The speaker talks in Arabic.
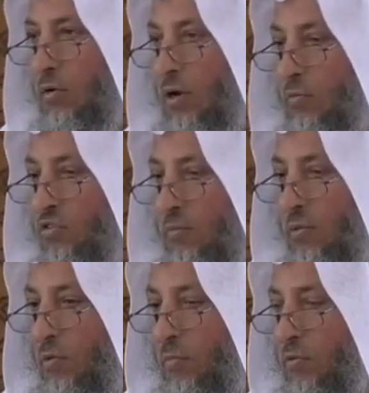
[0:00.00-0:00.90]
كل
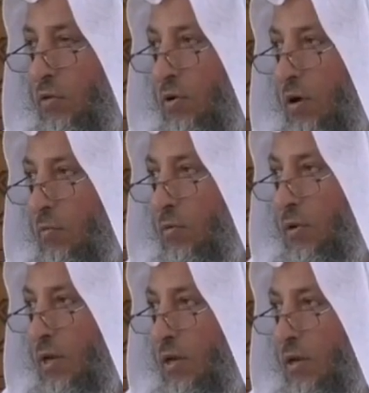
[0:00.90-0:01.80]
مسلم مؤمن وكل
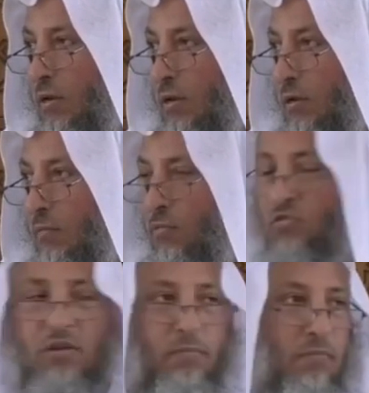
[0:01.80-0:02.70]
مؤمن
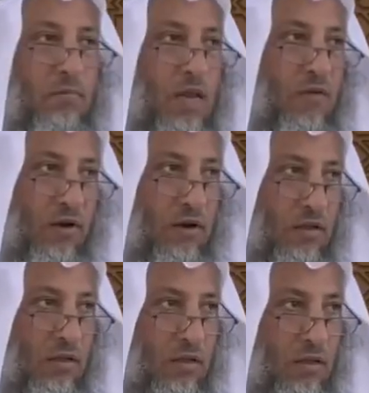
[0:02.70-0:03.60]
مسلم لا فرق